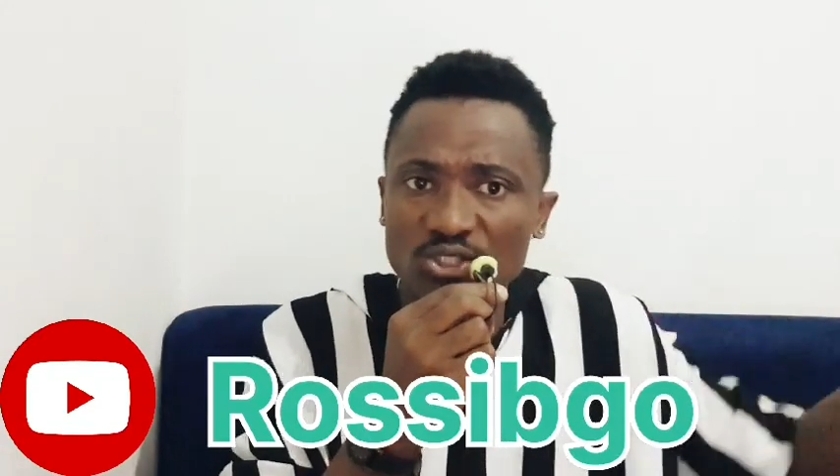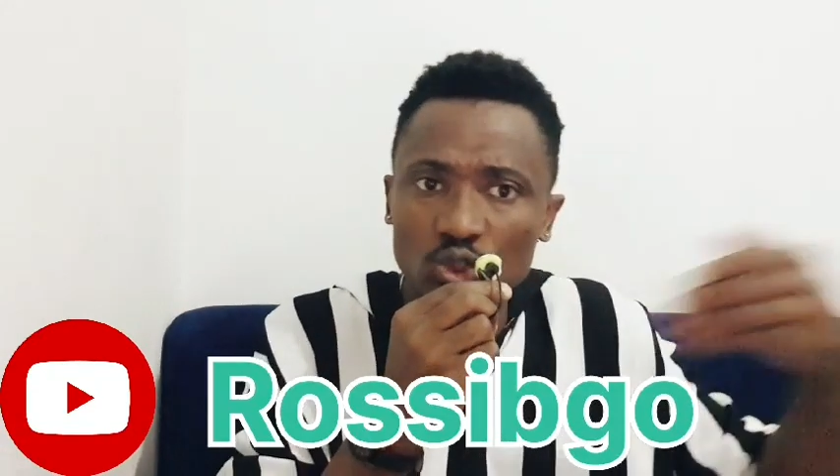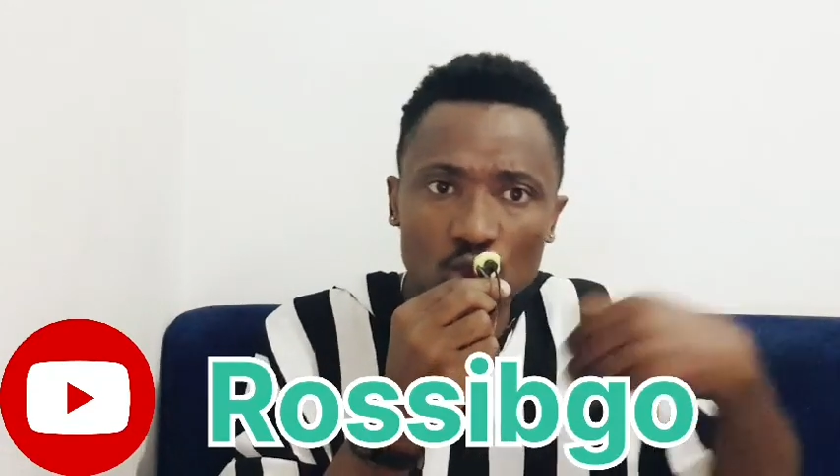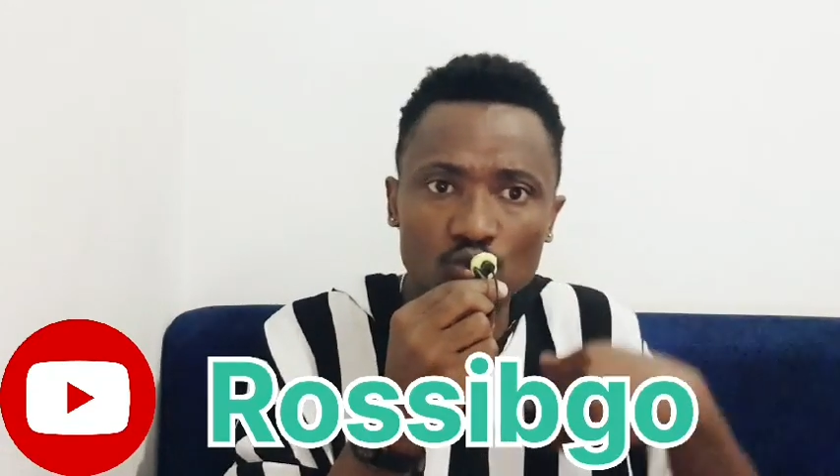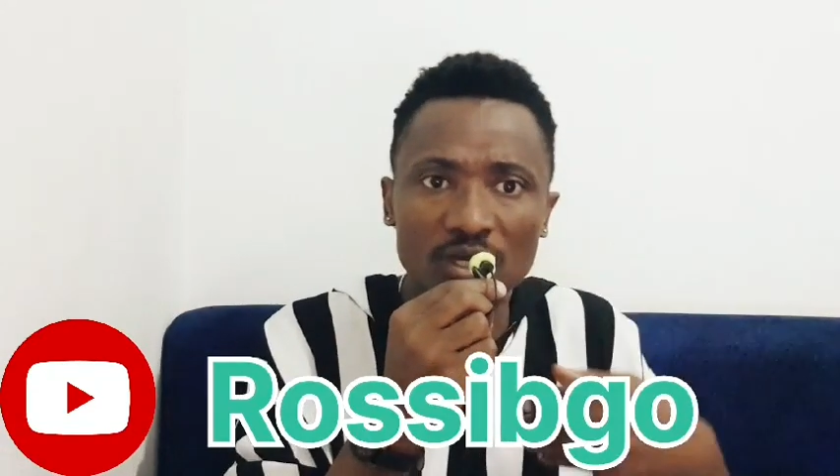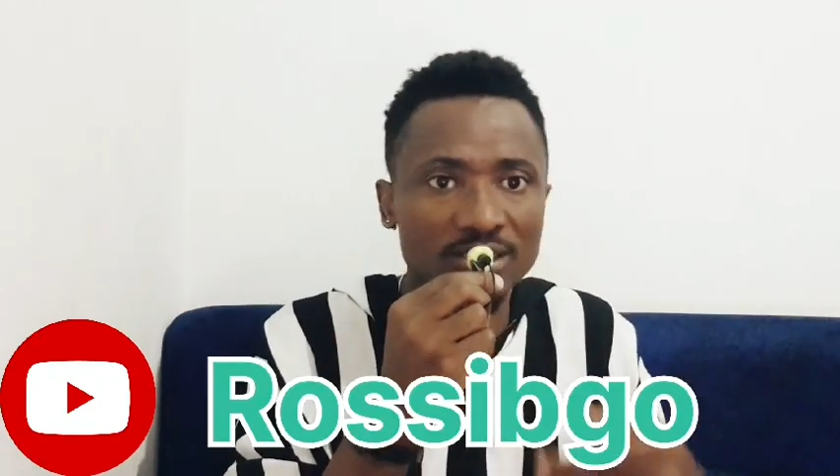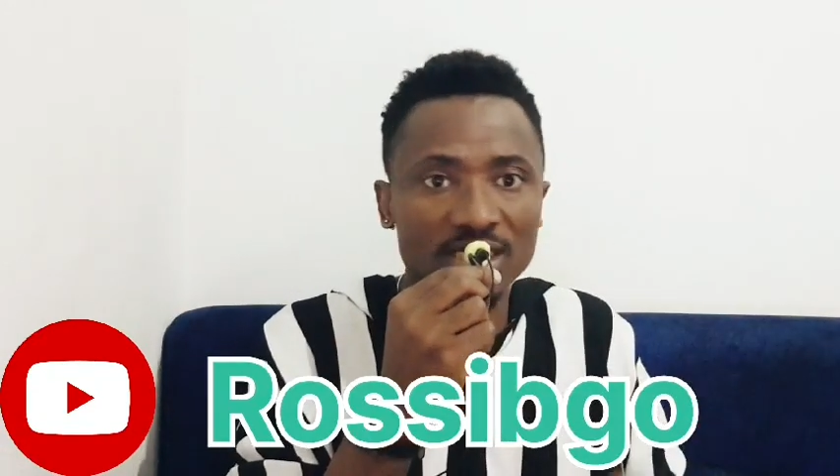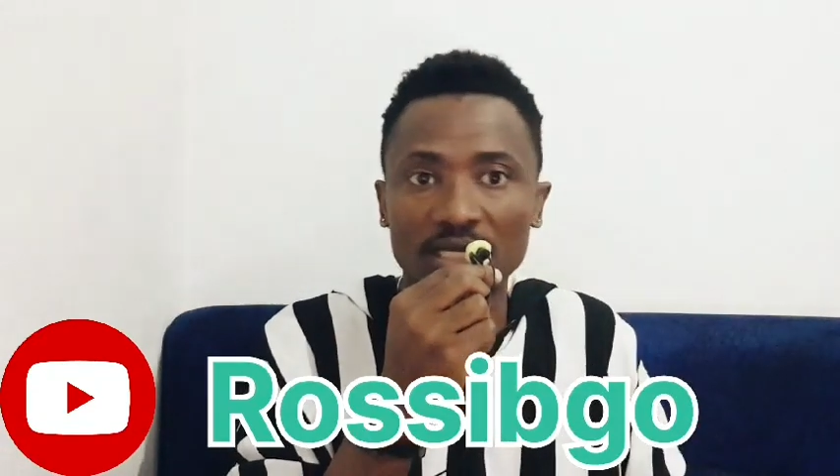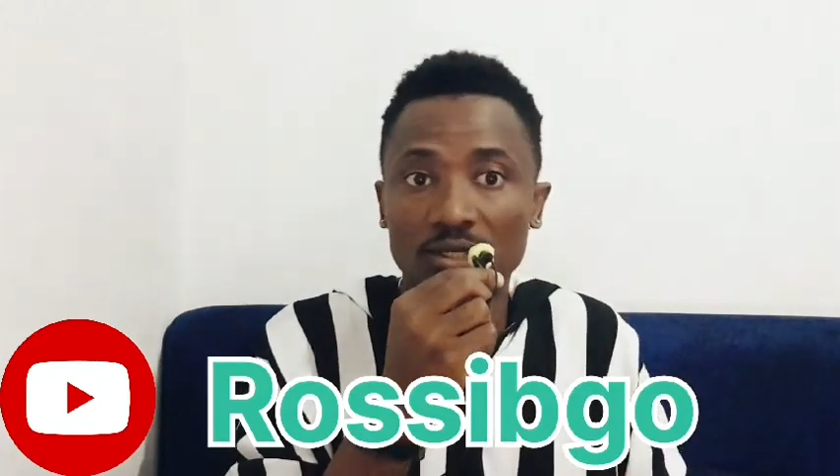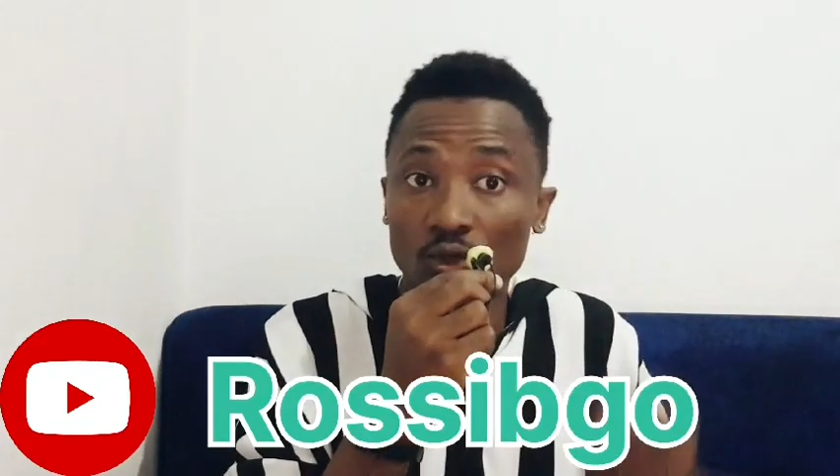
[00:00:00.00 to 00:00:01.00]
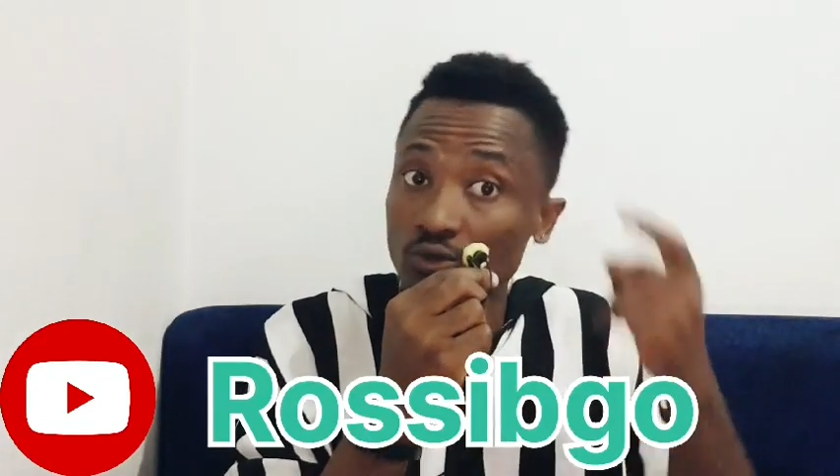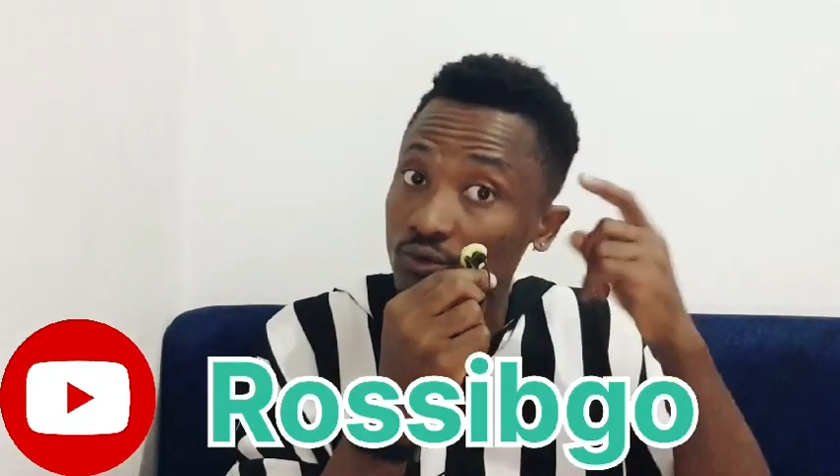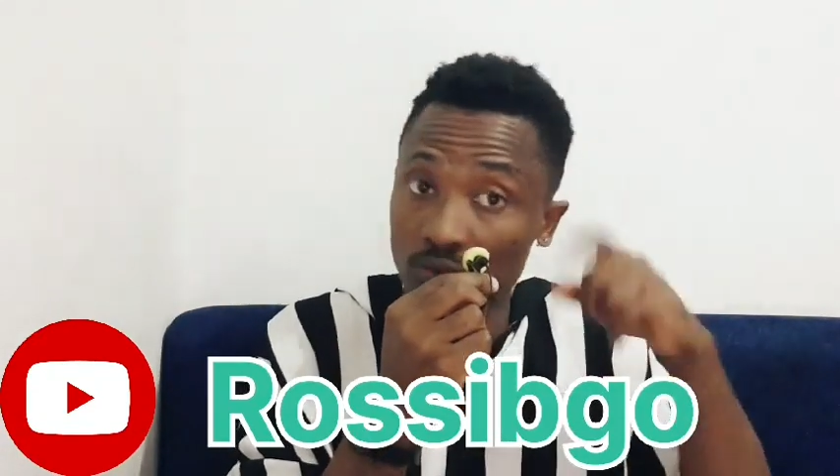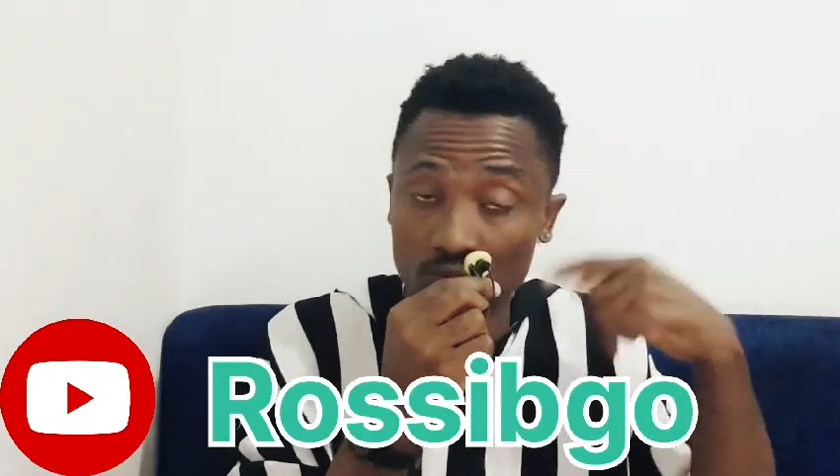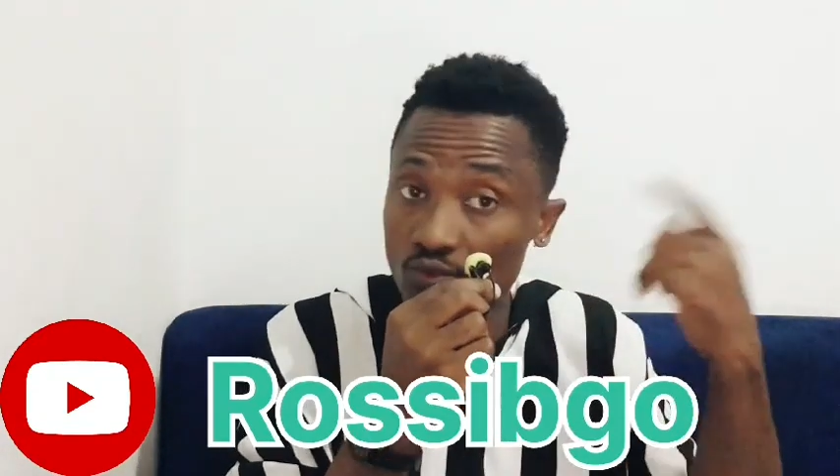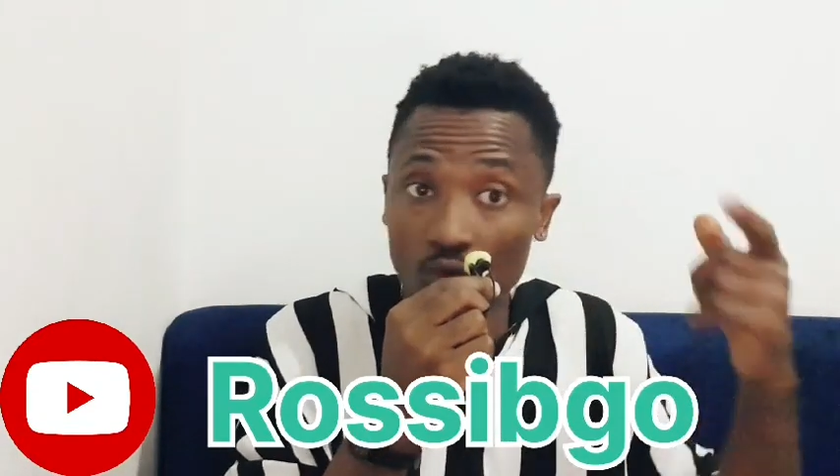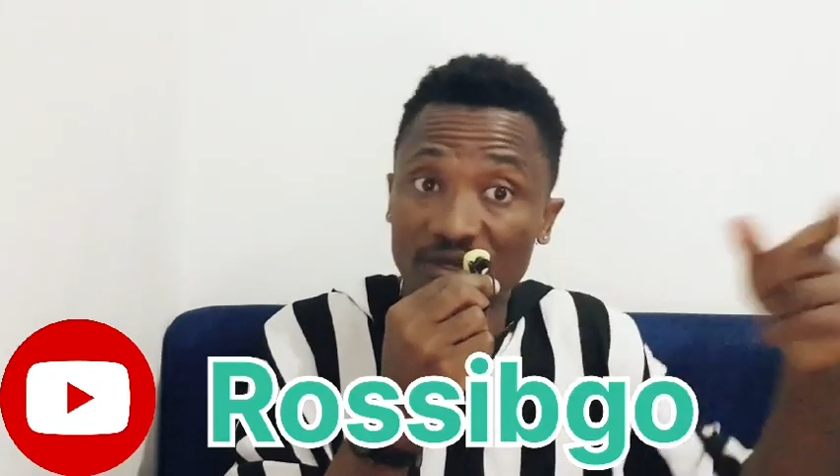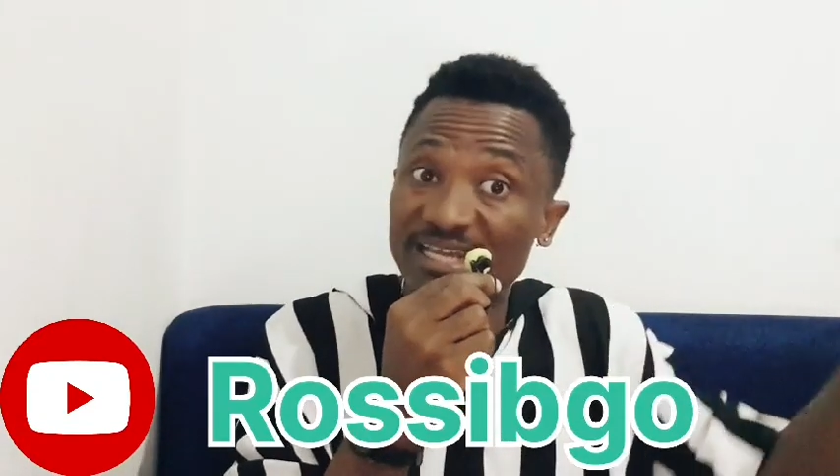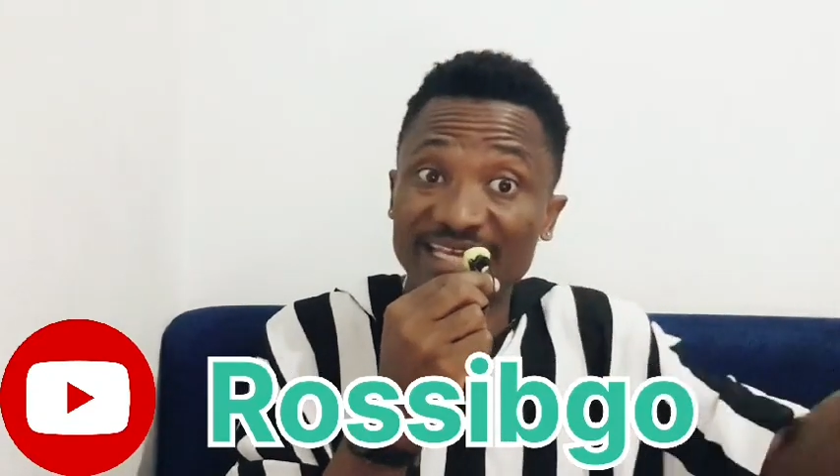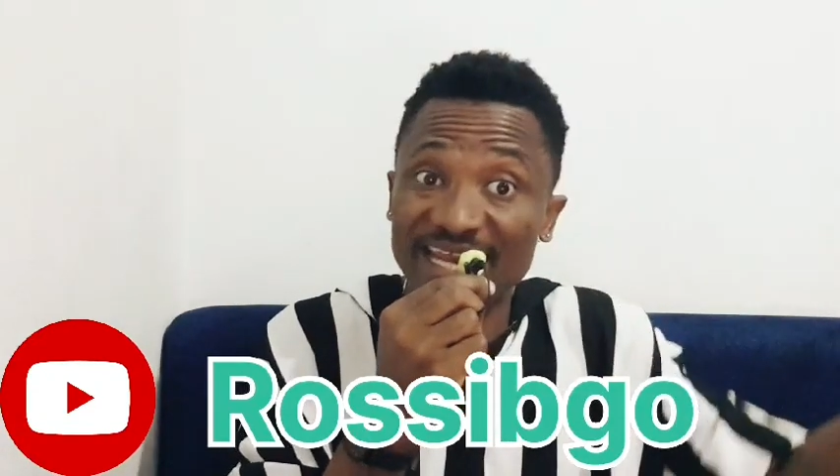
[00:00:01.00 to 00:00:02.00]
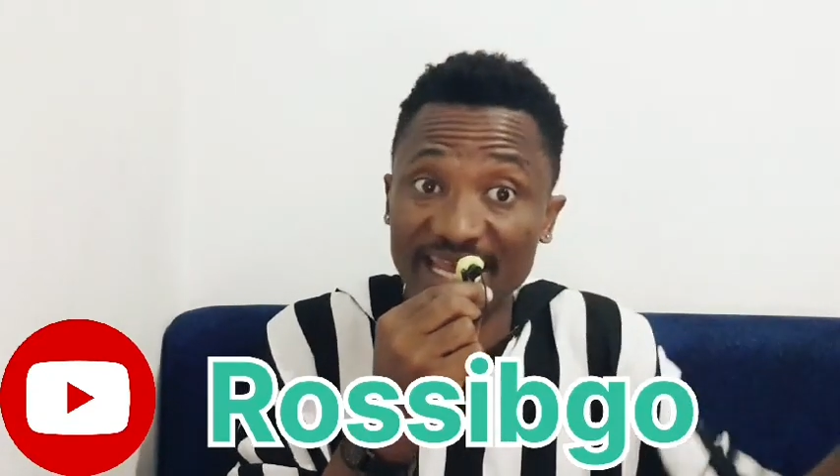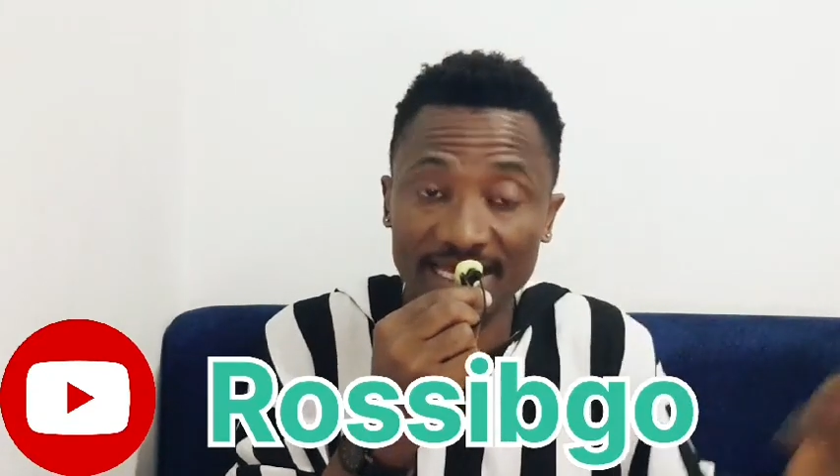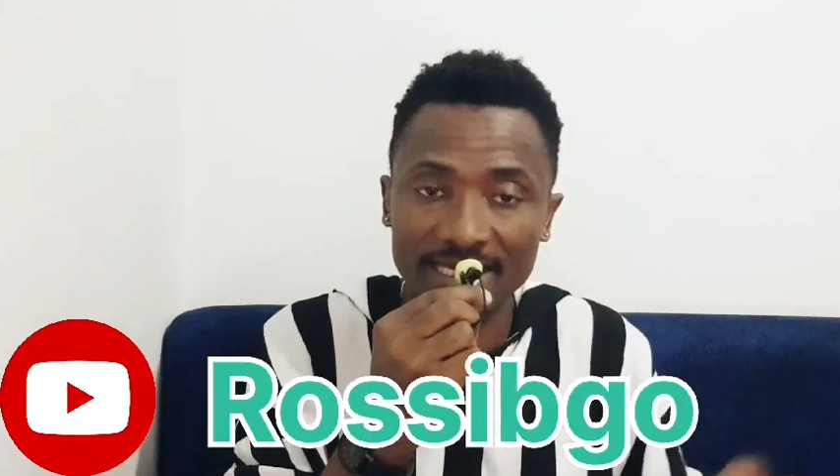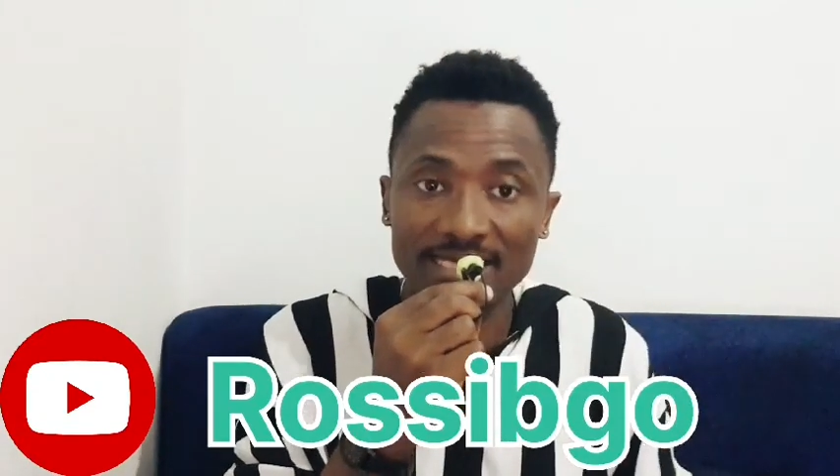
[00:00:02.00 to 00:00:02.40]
Sinon, nous, là, on est hier.